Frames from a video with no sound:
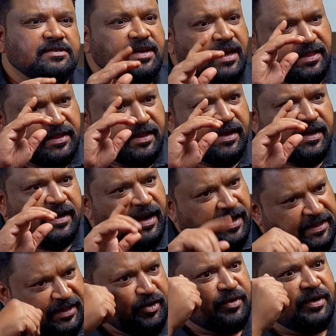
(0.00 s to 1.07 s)
சாத்தியங்கள்
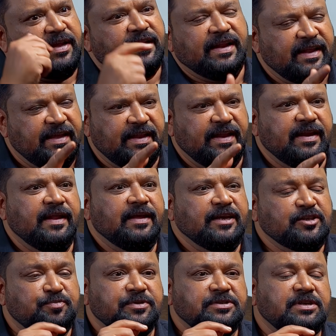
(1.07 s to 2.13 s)
அதிகம் நீங்கள் நினைக்கிறீங்களா
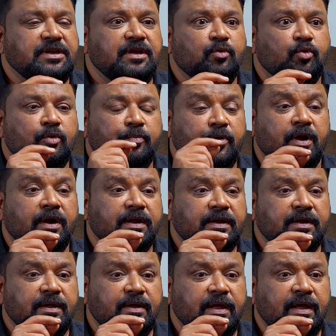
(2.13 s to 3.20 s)
எஸ்பெஷலி ஒரு
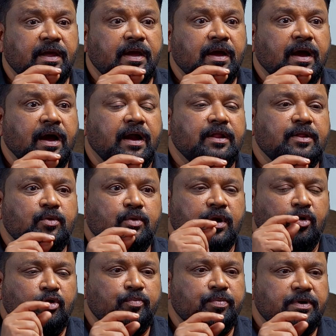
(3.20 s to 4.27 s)
ப்ராடக்ட்டை அல்லது
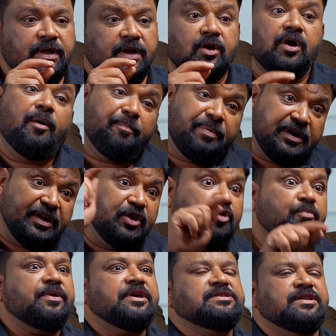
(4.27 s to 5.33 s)
ஒரு அவுட்புட்டை
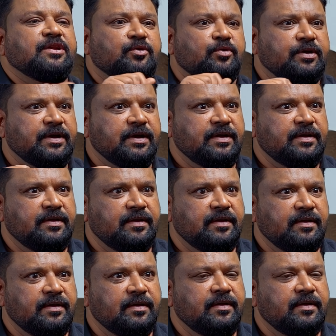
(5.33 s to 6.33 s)
காம்படிட்டிவ் ப்ரைஸில் கொடுக்க கரெக்ட்